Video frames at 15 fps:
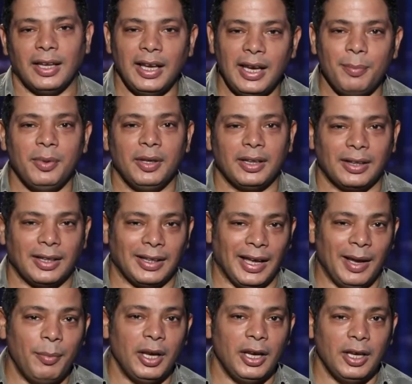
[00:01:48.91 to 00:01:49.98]
اللي
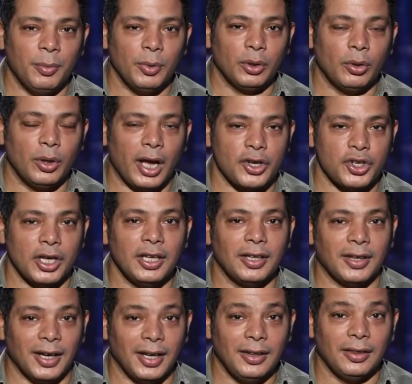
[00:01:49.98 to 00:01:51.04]
بتتعمل اليومين دول عشان
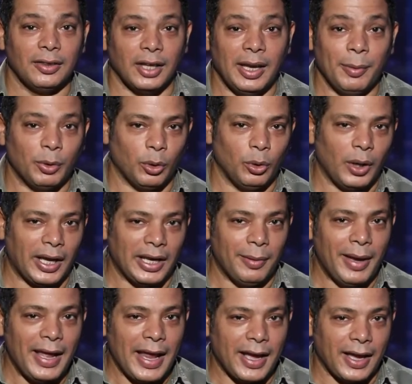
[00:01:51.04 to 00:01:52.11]
الترند هي بتقول له خلي
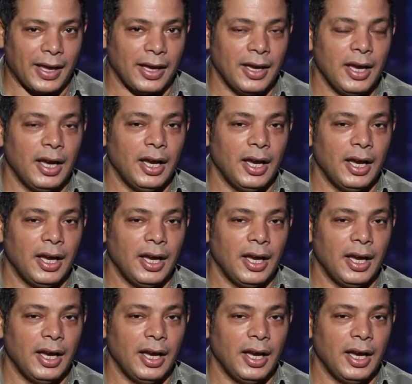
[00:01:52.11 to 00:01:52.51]
بالك